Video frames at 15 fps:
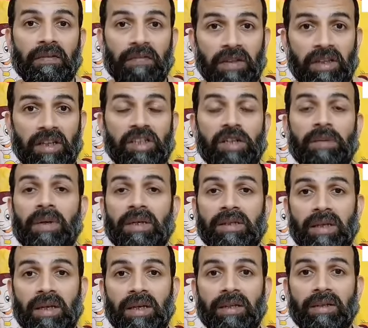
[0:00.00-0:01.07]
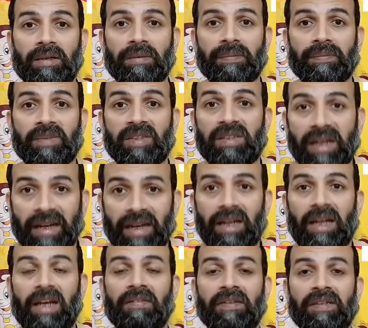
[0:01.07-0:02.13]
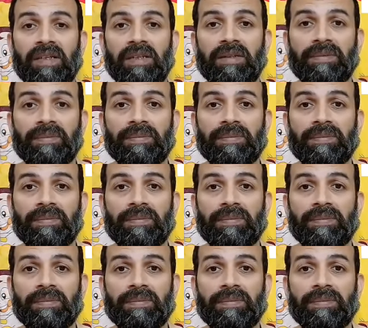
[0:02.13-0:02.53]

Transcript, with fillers: विदेशी भाषा है सेकेंड लैंग्वेज है